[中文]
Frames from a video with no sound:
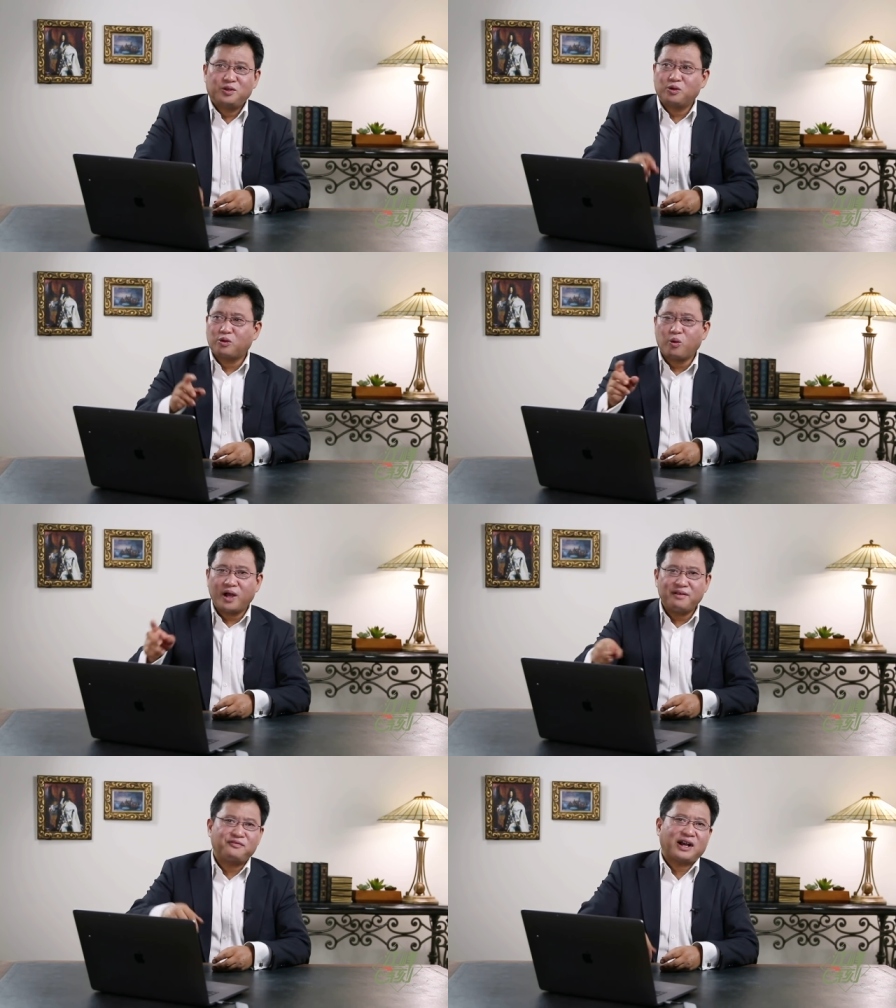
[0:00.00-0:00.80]
用
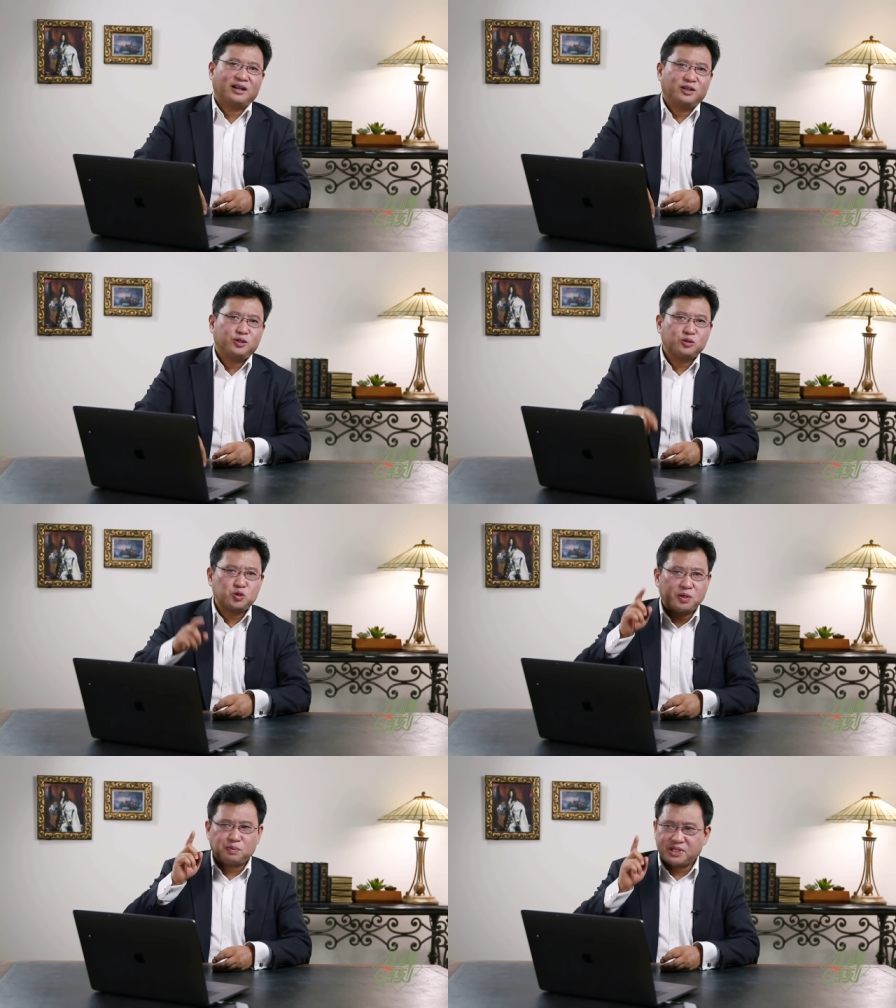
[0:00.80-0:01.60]
国安法，用
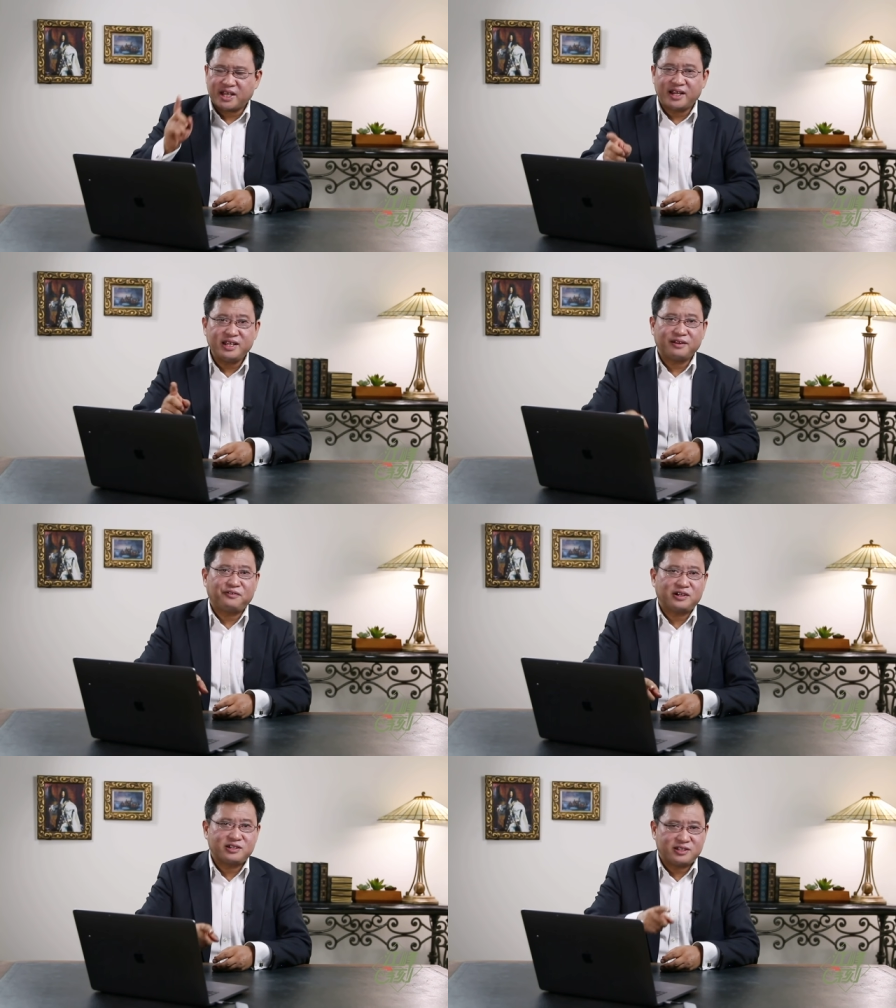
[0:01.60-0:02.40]
最便宜的
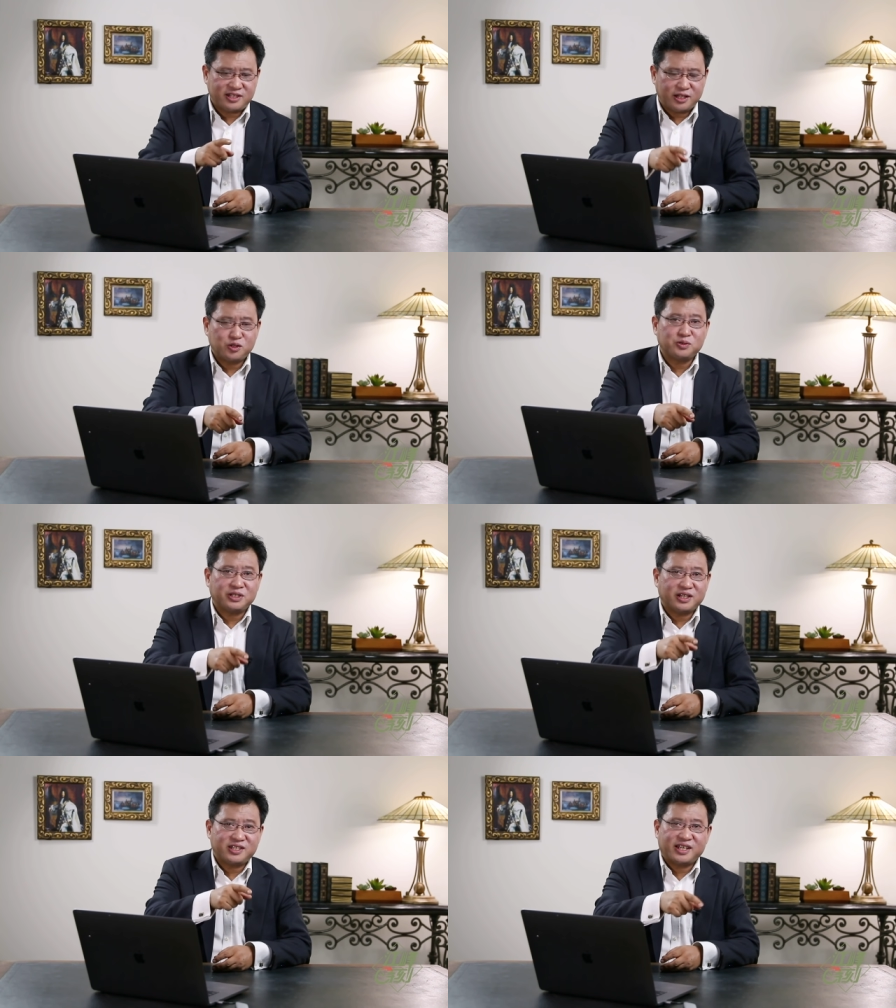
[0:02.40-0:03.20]
方式结束
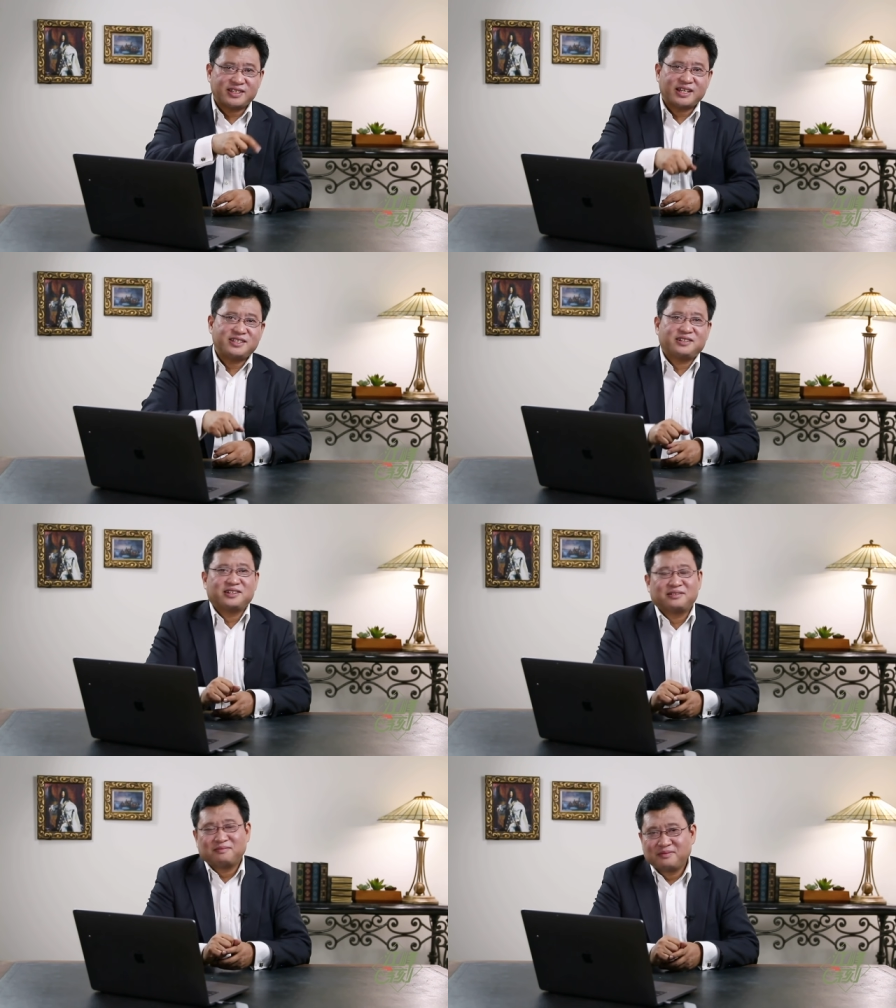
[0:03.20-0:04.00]
你的潜在竞
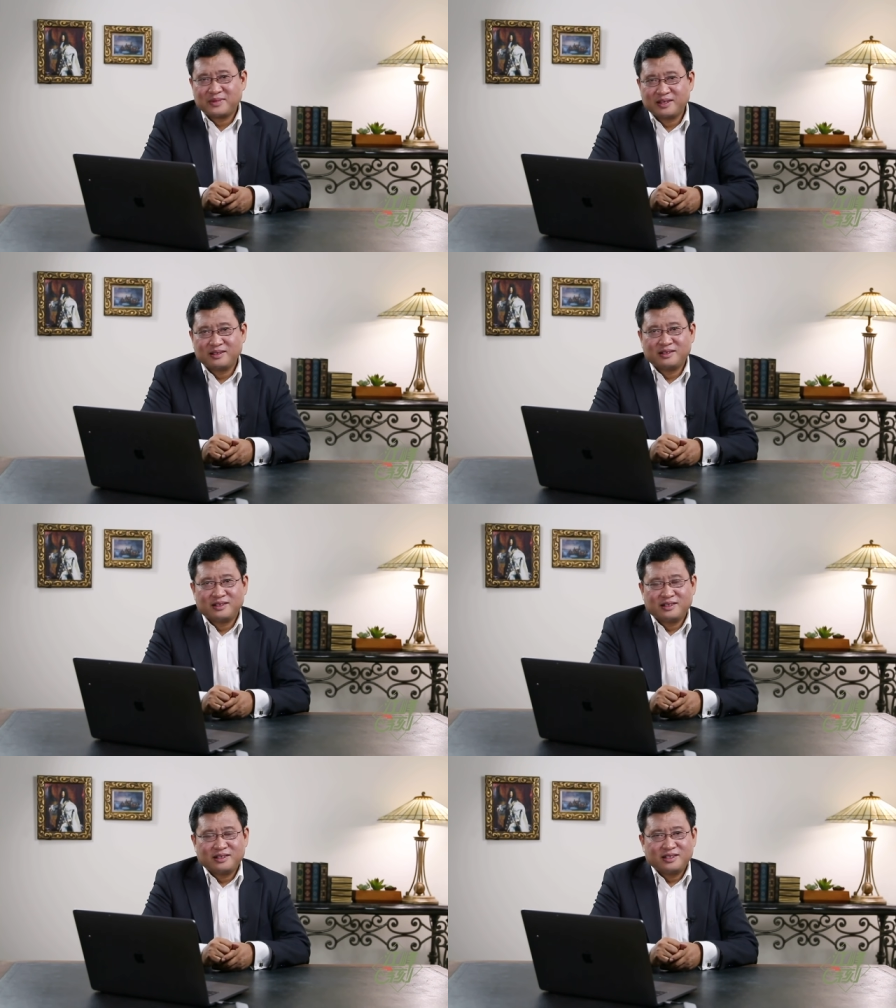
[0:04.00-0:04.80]
争。
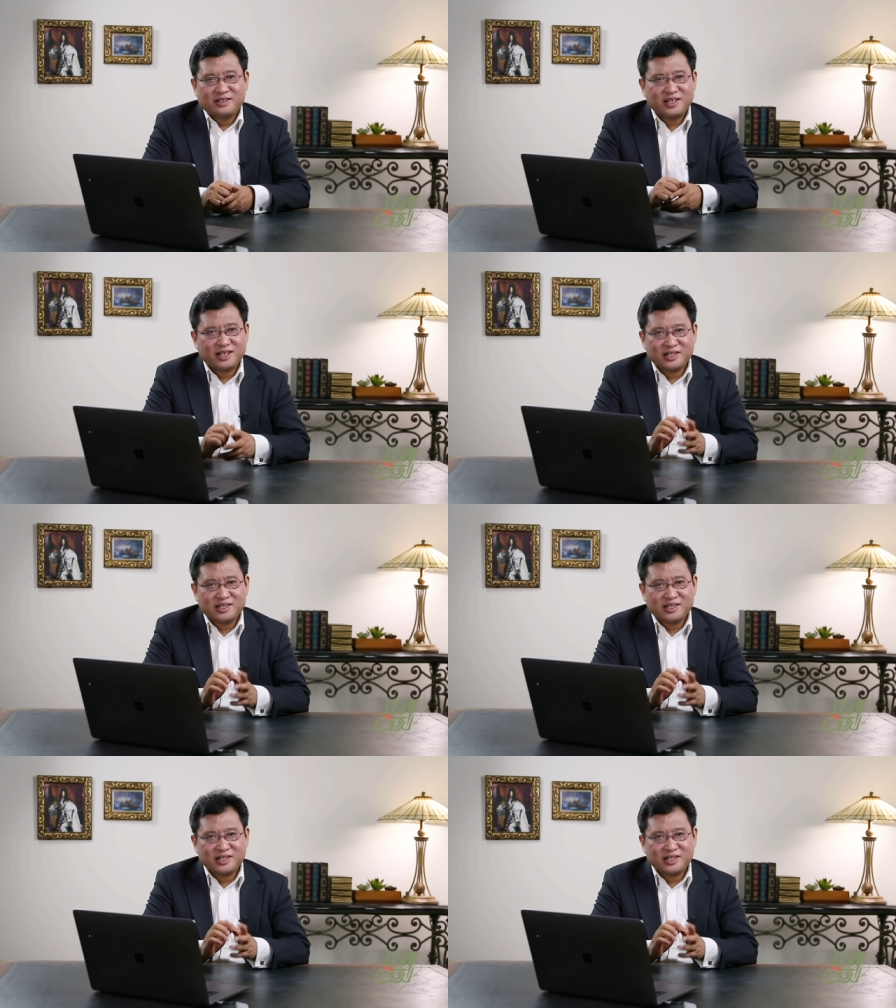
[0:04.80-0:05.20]
这